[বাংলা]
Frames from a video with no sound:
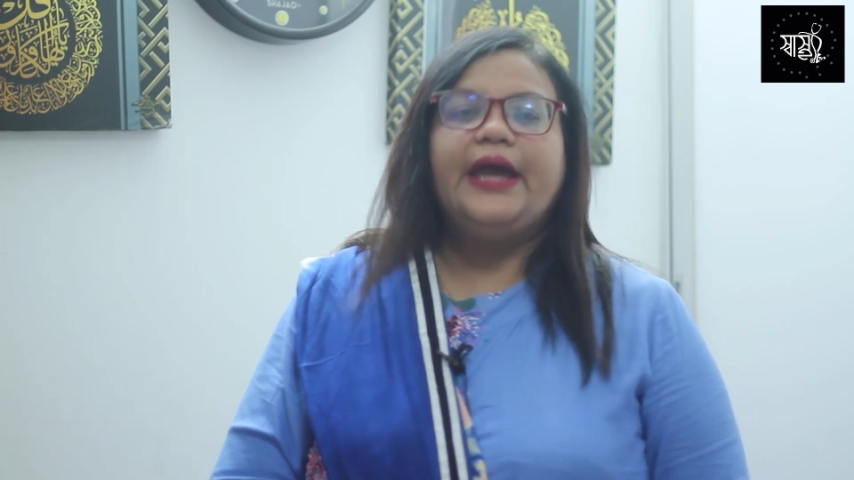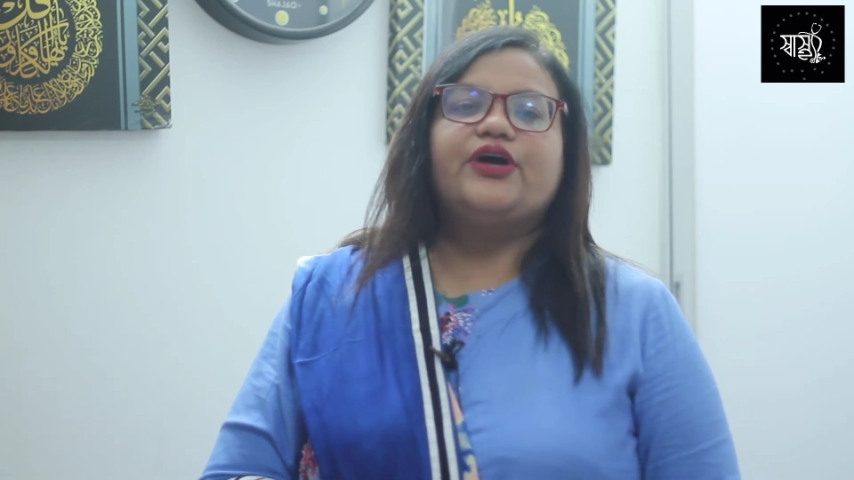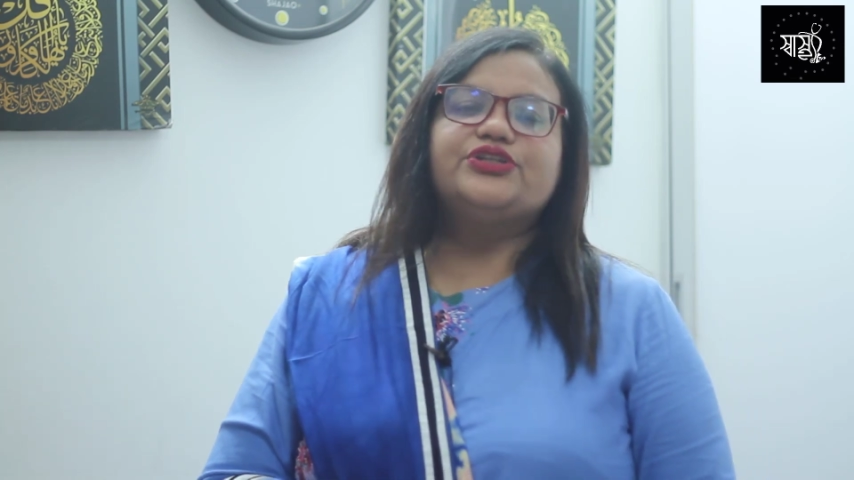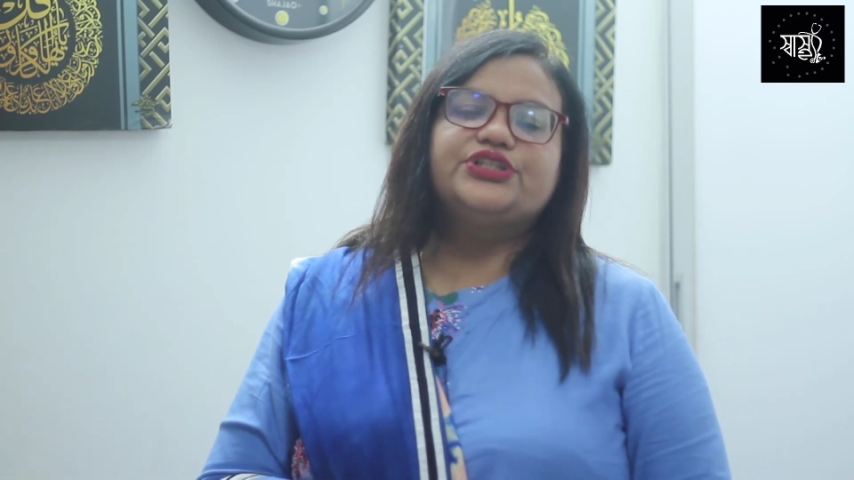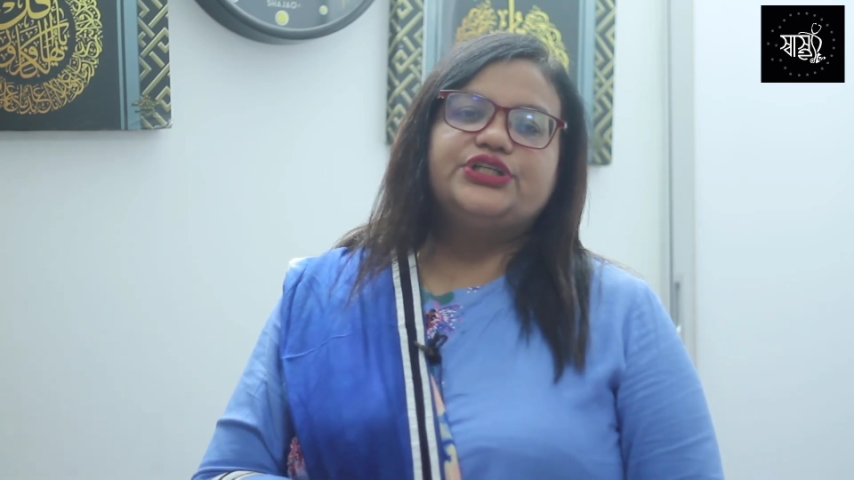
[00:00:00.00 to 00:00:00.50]

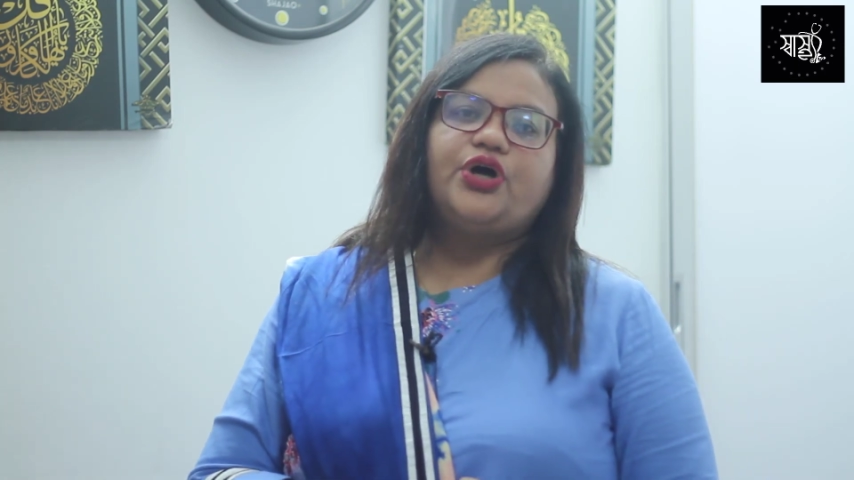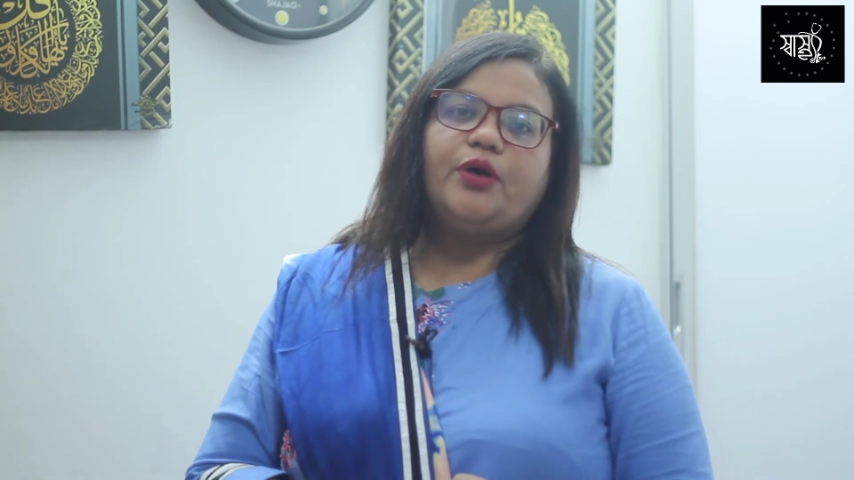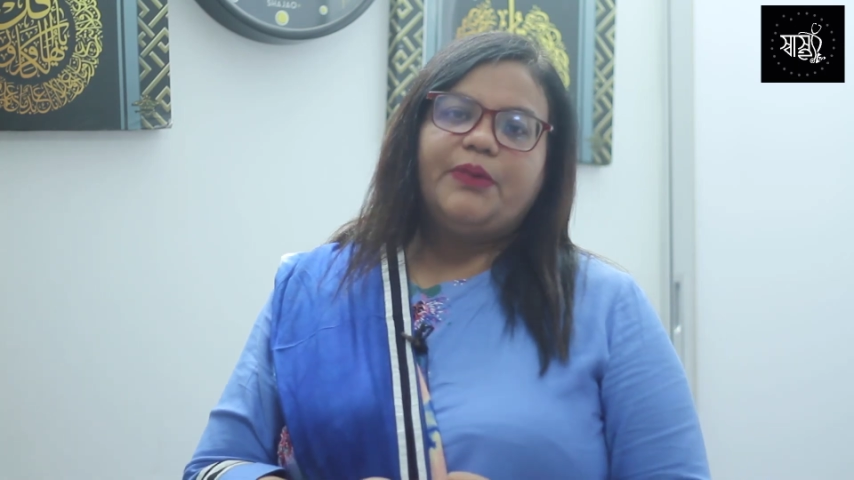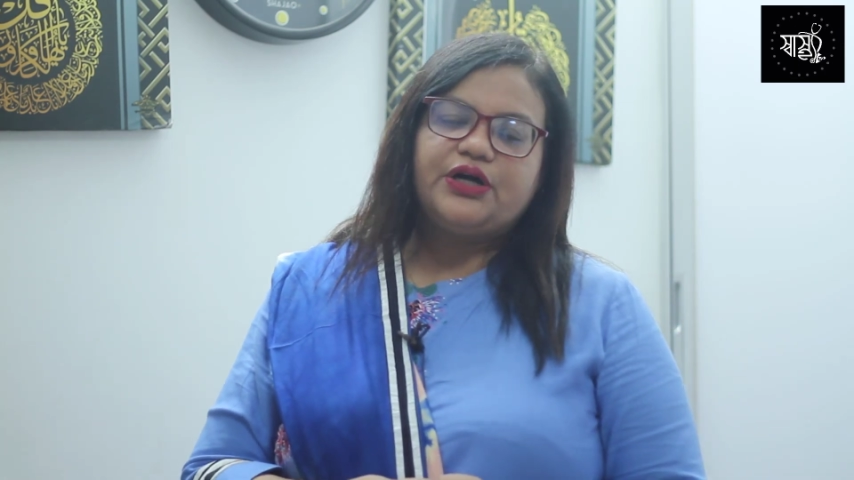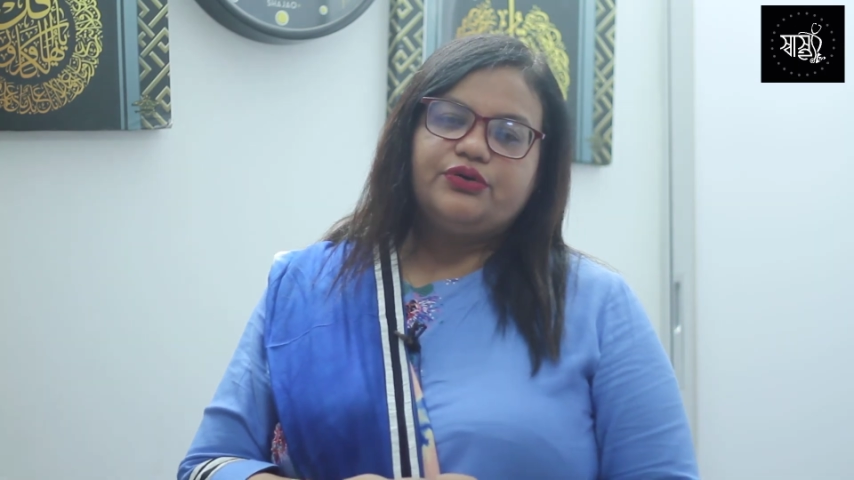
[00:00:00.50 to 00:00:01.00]
কথাটি
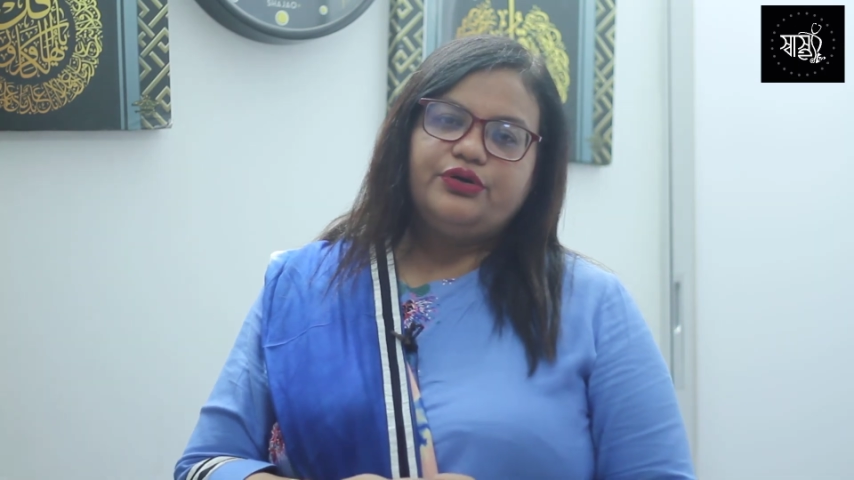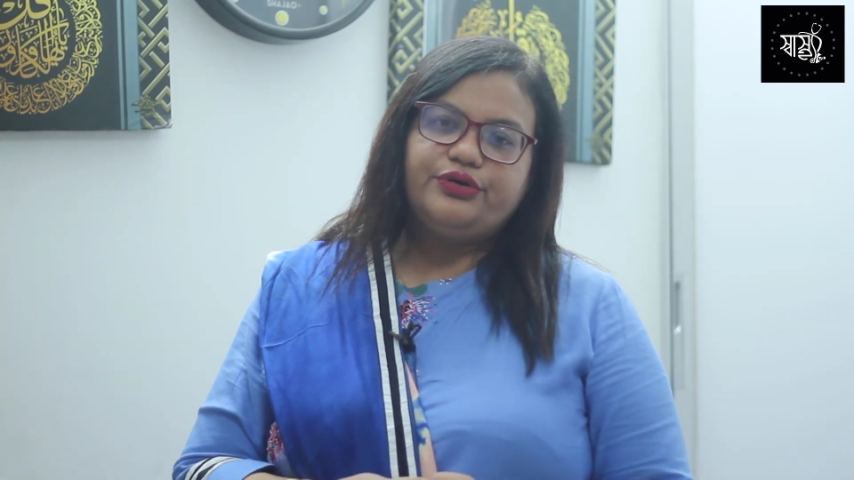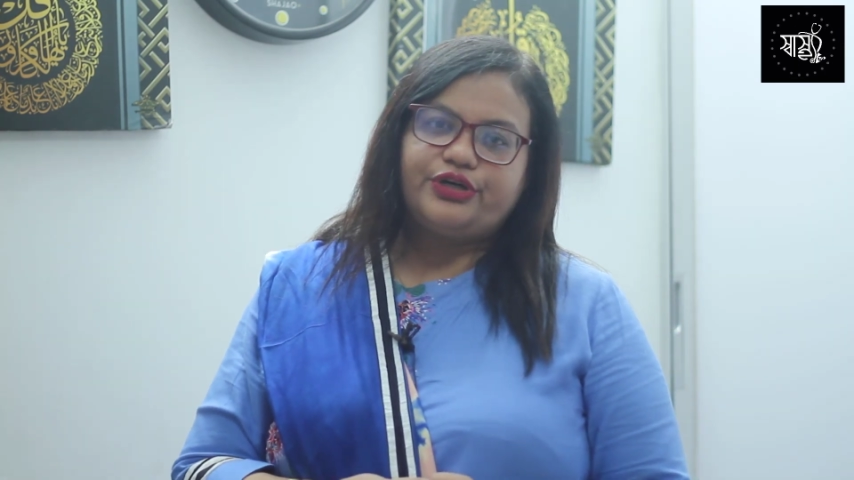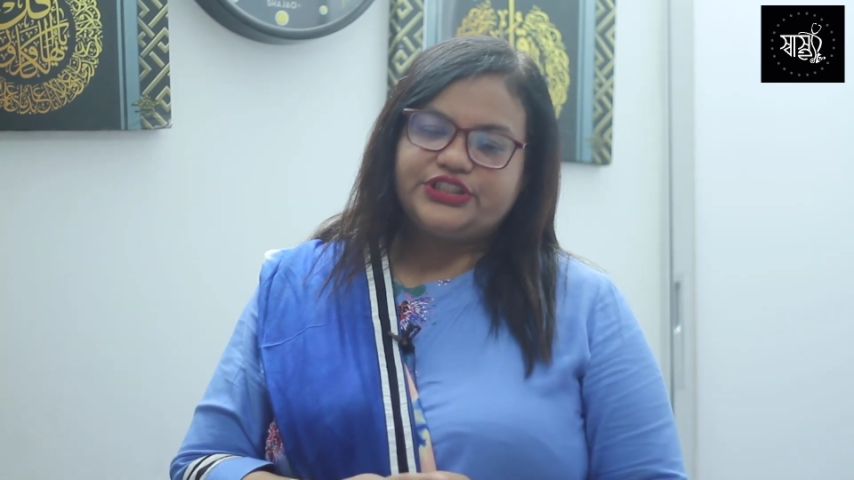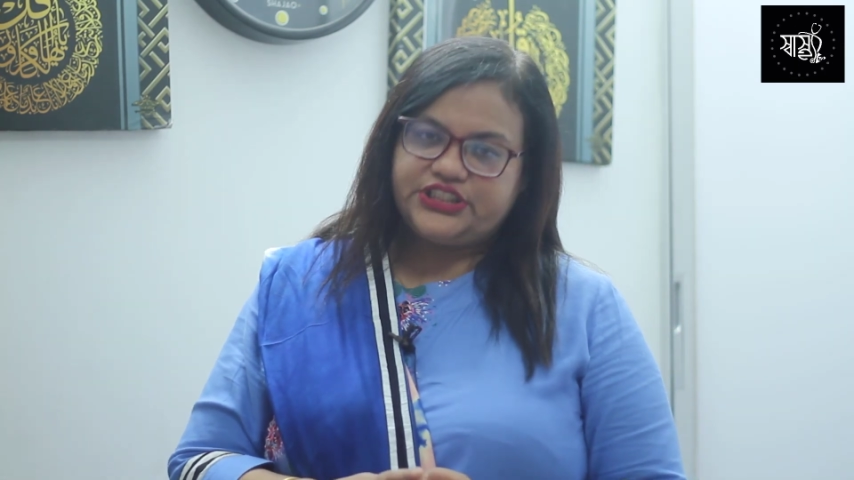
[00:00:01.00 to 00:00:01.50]
অবাক হলো
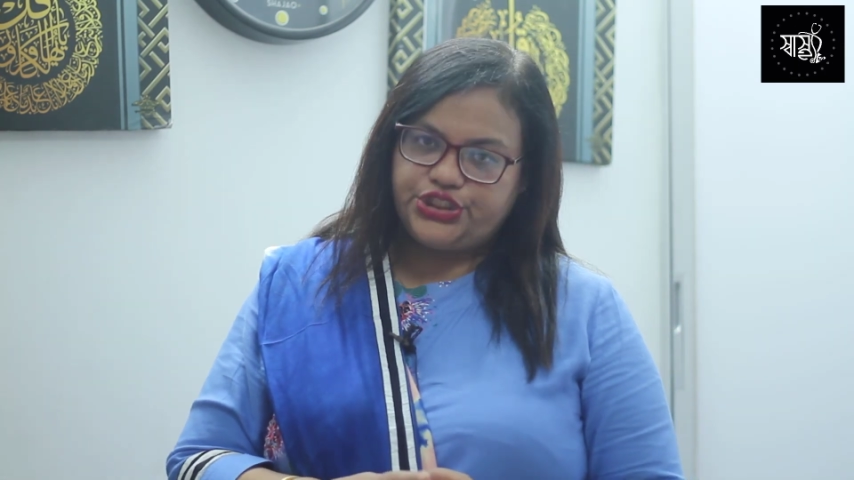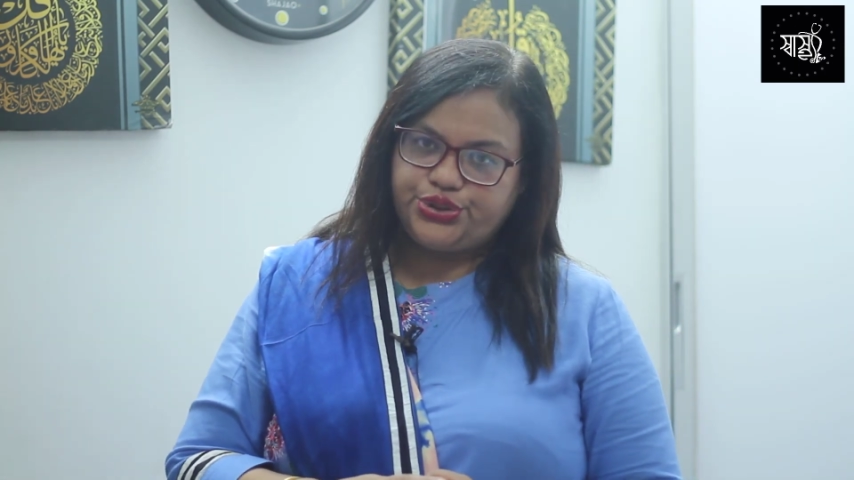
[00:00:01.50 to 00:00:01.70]
কথাটি